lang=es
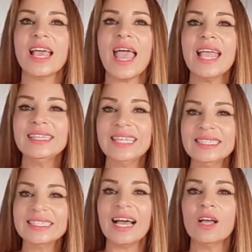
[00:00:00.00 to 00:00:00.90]
e
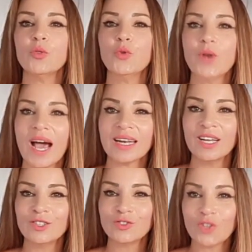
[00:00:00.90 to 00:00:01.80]
intenta durar
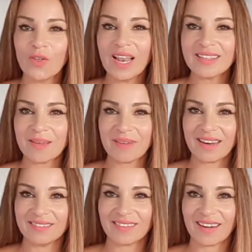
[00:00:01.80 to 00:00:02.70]
toda la
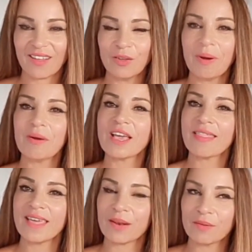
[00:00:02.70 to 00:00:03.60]
semana entrenando. Voy a
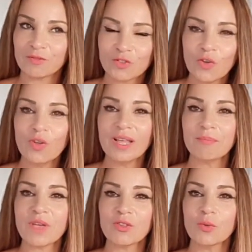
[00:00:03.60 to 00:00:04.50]
hacer
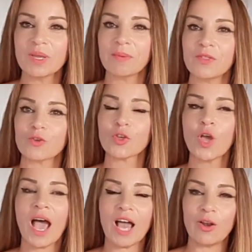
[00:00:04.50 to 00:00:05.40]
voy a subir vídeos
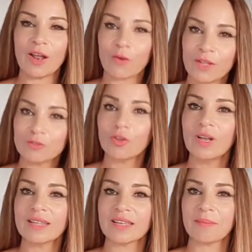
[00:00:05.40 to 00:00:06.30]
a lo largo de toda
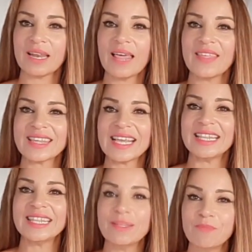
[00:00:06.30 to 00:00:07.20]
la semana, desde
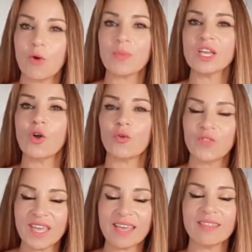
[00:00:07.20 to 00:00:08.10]
el domingo
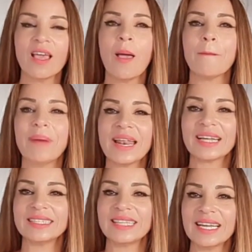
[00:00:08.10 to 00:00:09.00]
10 para
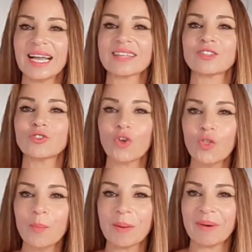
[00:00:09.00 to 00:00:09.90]
que tengas
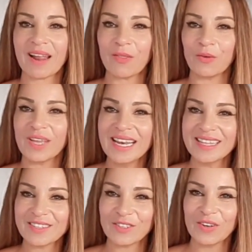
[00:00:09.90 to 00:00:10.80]
todo preparado y
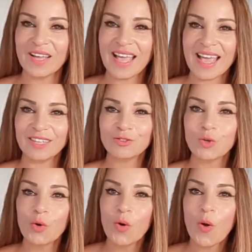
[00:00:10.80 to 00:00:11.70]
listo en
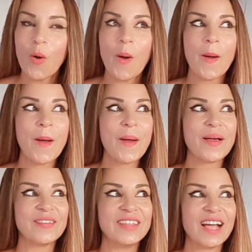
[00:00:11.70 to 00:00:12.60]
tu,
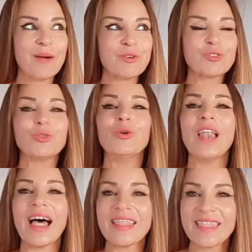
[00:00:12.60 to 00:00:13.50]
digamos, tu
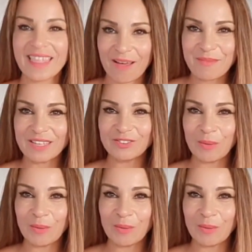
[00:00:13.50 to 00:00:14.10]
lanzamiento